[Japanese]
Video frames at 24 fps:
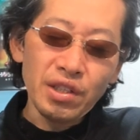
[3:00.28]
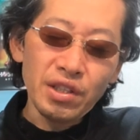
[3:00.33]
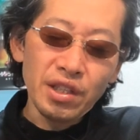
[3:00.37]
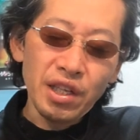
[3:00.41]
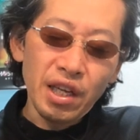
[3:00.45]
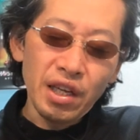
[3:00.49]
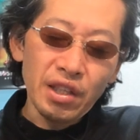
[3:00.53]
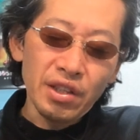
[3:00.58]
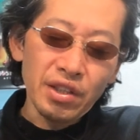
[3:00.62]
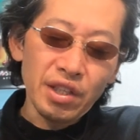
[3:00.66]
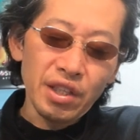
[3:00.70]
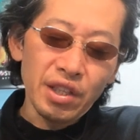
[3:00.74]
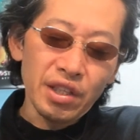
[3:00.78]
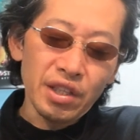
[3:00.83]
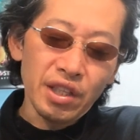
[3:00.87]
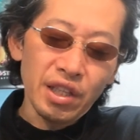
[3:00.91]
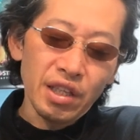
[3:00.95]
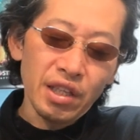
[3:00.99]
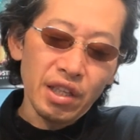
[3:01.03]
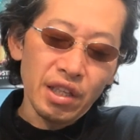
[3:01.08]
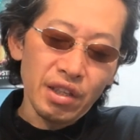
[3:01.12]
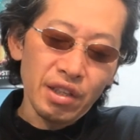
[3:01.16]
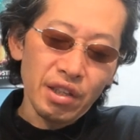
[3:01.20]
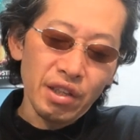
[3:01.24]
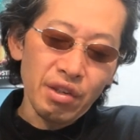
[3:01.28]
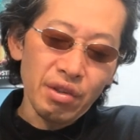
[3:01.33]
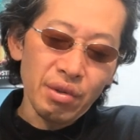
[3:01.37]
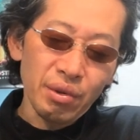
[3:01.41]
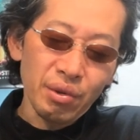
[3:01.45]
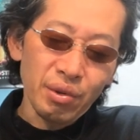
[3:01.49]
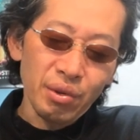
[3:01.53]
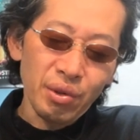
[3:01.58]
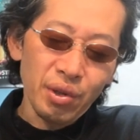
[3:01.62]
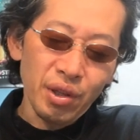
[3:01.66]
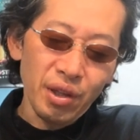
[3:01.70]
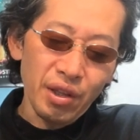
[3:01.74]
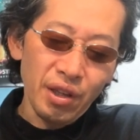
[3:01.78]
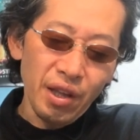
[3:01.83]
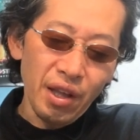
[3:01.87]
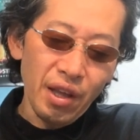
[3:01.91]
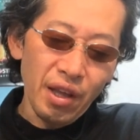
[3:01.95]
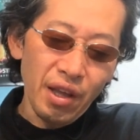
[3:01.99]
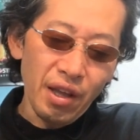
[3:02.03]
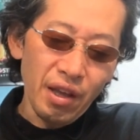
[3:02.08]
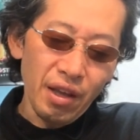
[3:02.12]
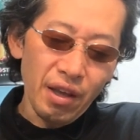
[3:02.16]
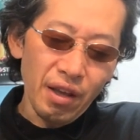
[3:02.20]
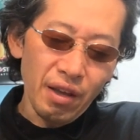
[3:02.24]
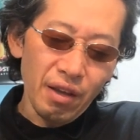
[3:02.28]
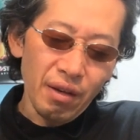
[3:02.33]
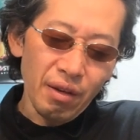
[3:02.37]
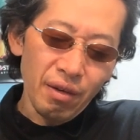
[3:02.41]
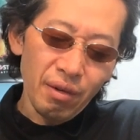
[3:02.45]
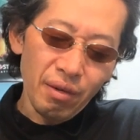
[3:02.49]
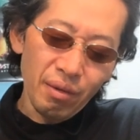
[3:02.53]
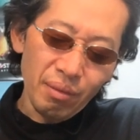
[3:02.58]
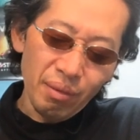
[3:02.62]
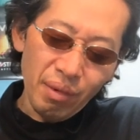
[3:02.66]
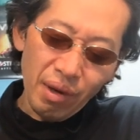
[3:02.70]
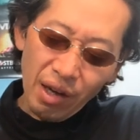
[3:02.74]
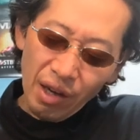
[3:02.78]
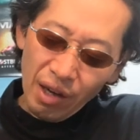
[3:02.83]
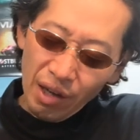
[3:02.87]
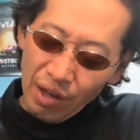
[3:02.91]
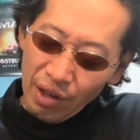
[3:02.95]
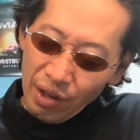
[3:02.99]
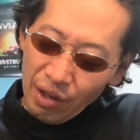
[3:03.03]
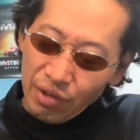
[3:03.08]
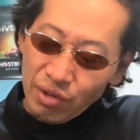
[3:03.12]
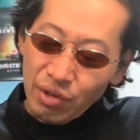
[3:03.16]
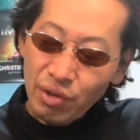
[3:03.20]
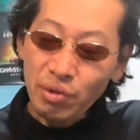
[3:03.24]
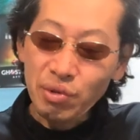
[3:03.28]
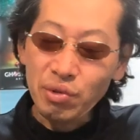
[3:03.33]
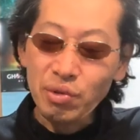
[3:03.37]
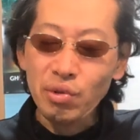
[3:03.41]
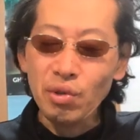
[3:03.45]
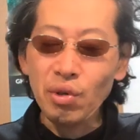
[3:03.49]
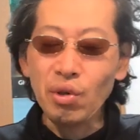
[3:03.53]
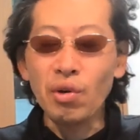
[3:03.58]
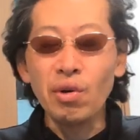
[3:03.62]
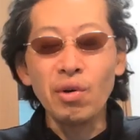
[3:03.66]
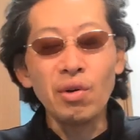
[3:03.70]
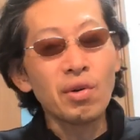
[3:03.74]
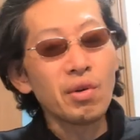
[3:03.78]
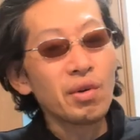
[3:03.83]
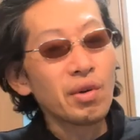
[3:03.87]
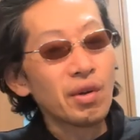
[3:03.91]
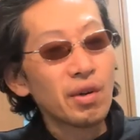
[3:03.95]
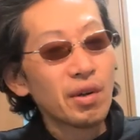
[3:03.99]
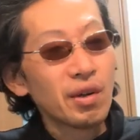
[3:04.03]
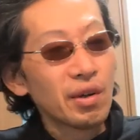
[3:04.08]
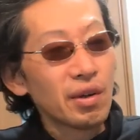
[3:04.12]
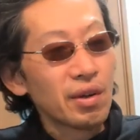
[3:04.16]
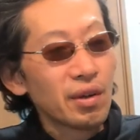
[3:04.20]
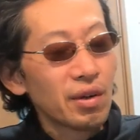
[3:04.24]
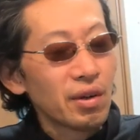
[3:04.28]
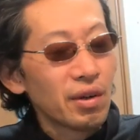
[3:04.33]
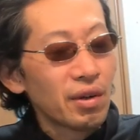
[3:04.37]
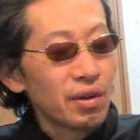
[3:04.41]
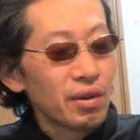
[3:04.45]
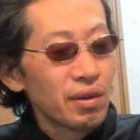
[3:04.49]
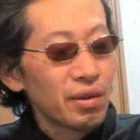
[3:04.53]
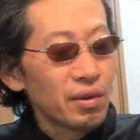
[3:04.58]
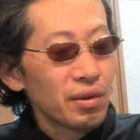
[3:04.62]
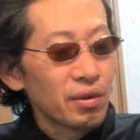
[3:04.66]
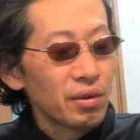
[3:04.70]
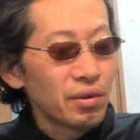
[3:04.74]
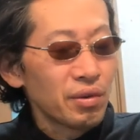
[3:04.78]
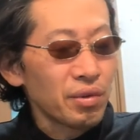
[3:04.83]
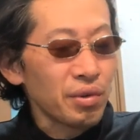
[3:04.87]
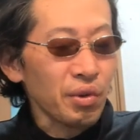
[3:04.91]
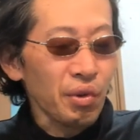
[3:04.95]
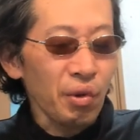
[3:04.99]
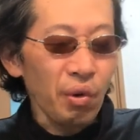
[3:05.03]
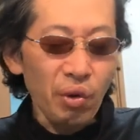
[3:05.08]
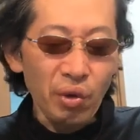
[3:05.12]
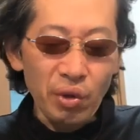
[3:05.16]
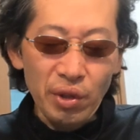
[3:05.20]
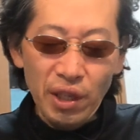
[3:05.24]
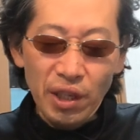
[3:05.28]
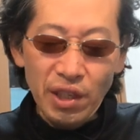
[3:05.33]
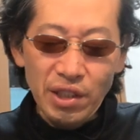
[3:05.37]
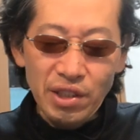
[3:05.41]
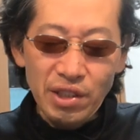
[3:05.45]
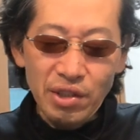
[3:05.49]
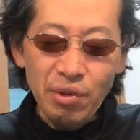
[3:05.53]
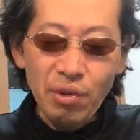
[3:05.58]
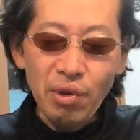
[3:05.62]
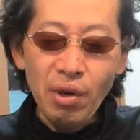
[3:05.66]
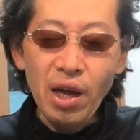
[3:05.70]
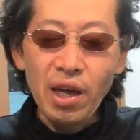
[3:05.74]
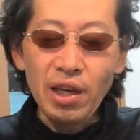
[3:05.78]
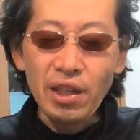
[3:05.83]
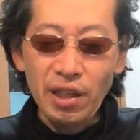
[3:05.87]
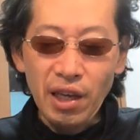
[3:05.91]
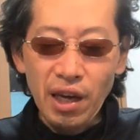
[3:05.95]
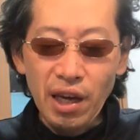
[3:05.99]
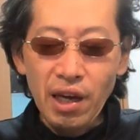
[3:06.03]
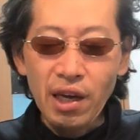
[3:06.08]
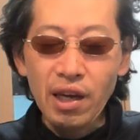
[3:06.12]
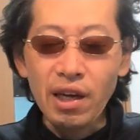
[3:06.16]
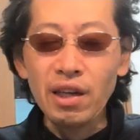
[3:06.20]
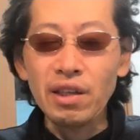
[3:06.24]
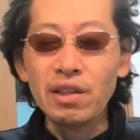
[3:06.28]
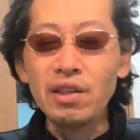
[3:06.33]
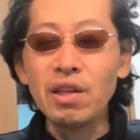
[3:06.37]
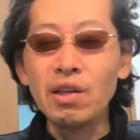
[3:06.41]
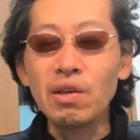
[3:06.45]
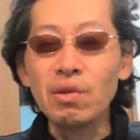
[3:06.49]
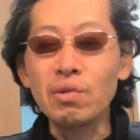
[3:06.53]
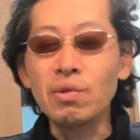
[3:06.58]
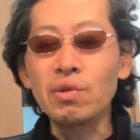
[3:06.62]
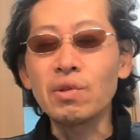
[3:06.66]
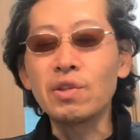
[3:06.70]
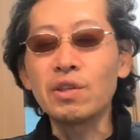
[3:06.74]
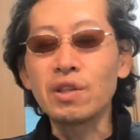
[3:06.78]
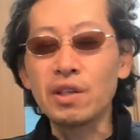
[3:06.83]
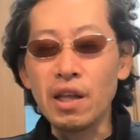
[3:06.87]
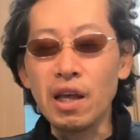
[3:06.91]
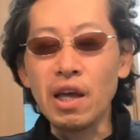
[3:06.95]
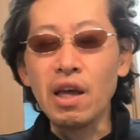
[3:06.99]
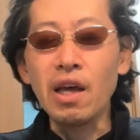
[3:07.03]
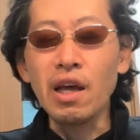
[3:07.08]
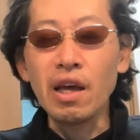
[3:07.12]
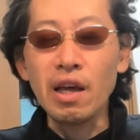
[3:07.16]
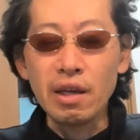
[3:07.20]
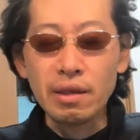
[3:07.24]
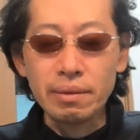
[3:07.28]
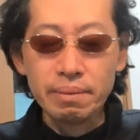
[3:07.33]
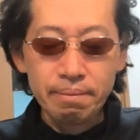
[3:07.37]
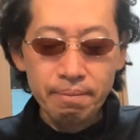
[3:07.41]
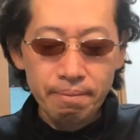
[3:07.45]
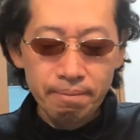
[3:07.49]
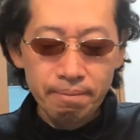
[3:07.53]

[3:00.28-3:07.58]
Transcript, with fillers: してやってきてたっていうことでね、まあちょっと不幸な事故やなーっていうふうにね、